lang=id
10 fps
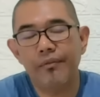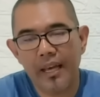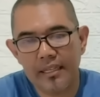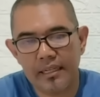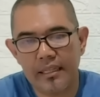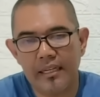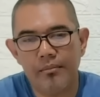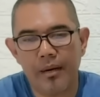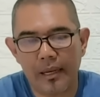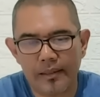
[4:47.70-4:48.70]
Hasan tadi
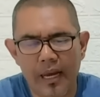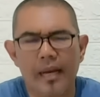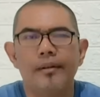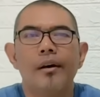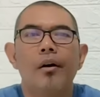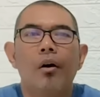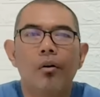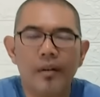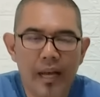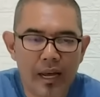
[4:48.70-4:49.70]
mengatakan
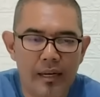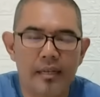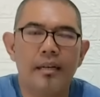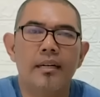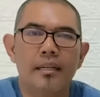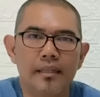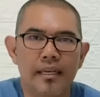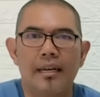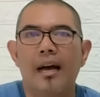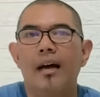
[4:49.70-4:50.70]
orang
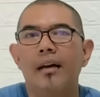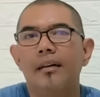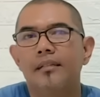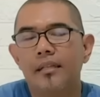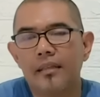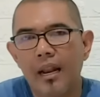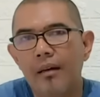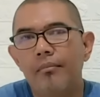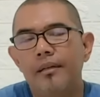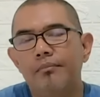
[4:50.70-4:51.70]
ketika setelah
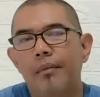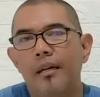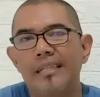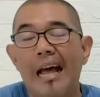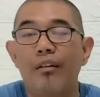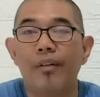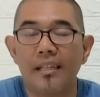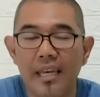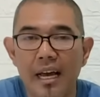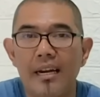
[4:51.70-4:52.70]
membaca
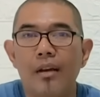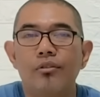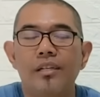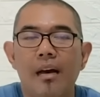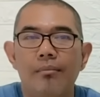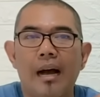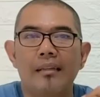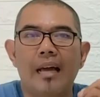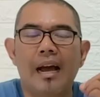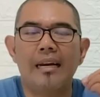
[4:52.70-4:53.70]
Al-Fatihah lalu tidak
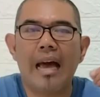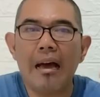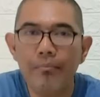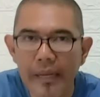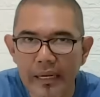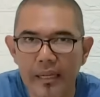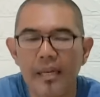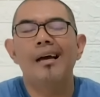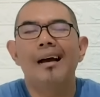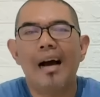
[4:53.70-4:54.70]
mengatakan amin
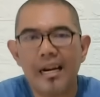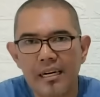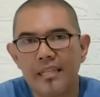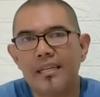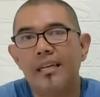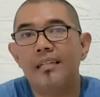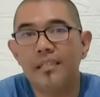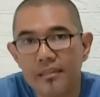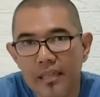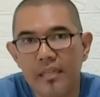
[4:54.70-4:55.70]
karena saking
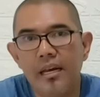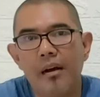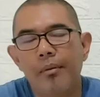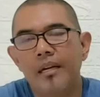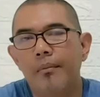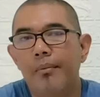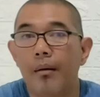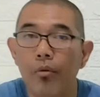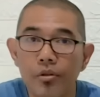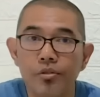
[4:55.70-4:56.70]
cintanya kepada
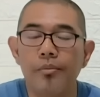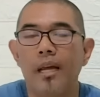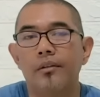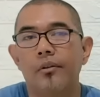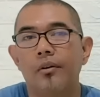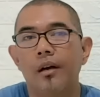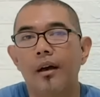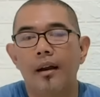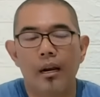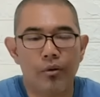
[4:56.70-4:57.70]
Prabowo Subianto.
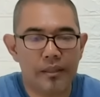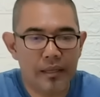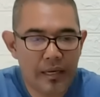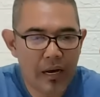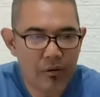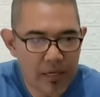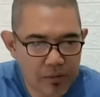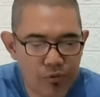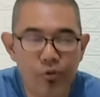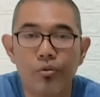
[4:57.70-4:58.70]
Lalu ketika orang
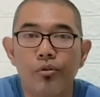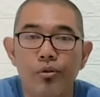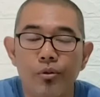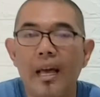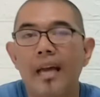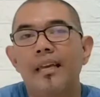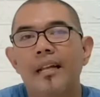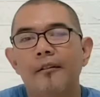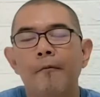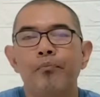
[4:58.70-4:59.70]
duduk, duduk
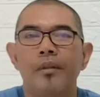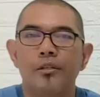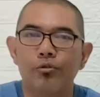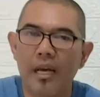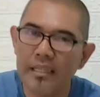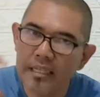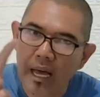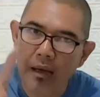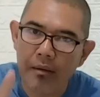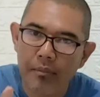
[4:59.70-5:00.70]
tahiyat sudah
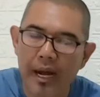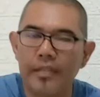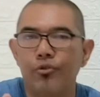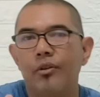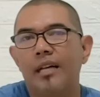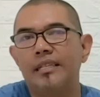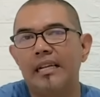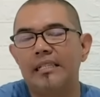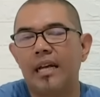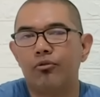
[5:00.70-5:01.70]
tidak mengacungkan
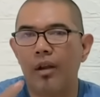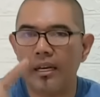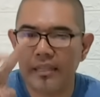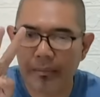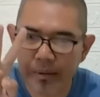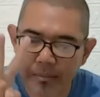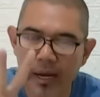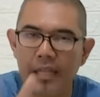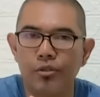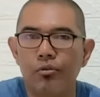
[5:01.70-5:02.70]
jari satu lagi tapi
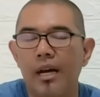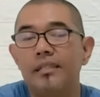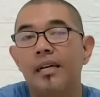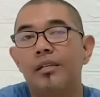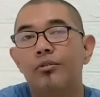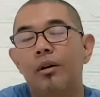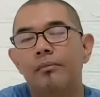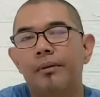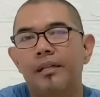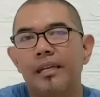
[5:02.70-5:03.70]
mengacungkan jari dua
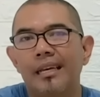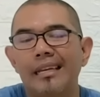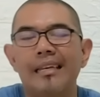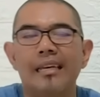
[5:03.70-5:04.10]
seperti ini